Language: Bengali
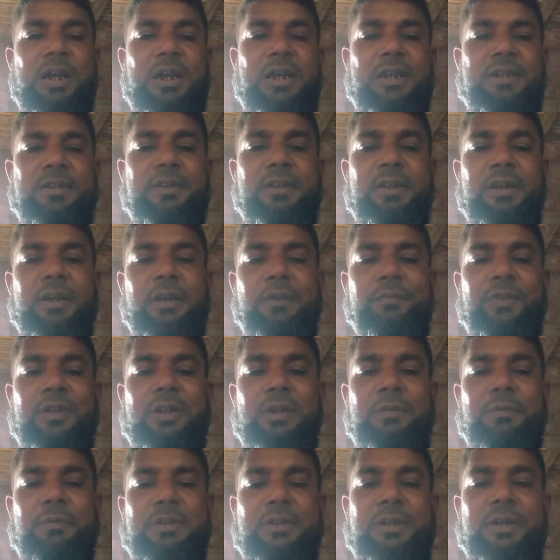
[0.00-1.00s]
আজকে
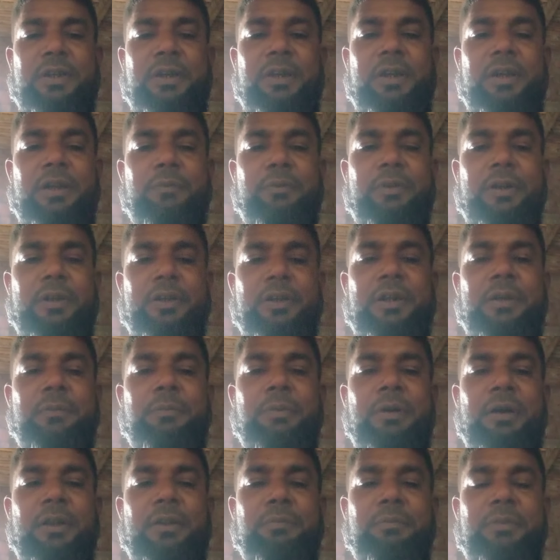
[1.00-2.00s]
আপনাদের মাঝে এমন একটি
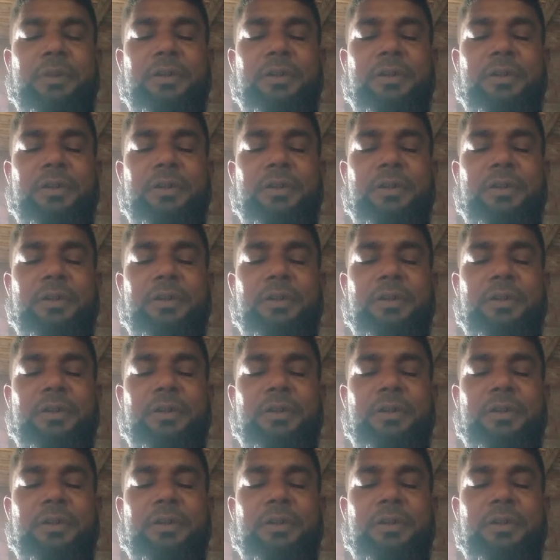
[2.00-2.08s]
বান